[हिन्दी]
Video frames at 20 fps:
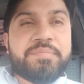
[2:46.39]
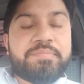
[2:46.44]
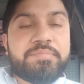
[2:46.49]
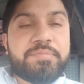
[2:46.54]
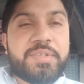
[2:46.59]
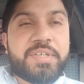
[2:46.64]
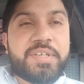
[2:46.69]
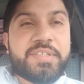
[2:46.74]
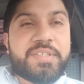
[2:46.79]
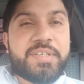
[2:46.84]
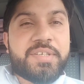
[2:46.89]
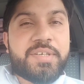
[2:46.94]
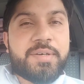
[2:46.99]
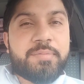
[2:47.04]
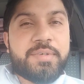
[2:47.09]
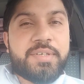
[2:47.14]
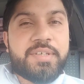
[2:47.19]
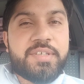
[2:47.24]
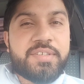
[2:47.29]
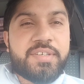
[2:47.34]
देखते हैं
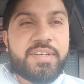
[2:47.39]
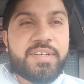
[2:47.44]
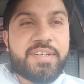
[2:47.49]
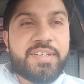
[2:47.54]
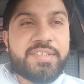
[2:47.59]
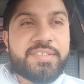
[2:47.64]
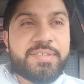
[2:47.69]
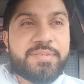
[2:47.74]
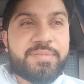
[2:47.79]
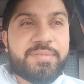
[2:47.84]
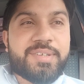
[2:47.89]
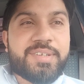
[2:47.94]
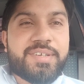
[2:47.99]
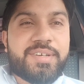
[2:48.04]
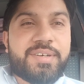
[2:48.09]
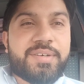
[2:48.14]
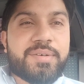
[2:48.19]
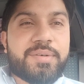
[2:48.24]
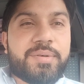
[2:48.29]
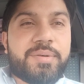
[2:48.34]
अभी अगला सफ़र
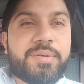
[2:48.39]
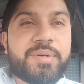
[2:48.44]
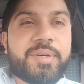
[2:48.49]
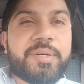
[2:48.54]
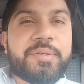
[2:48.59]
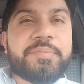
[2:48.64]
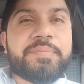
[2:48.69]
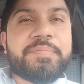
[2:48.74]
कहाँ का होगा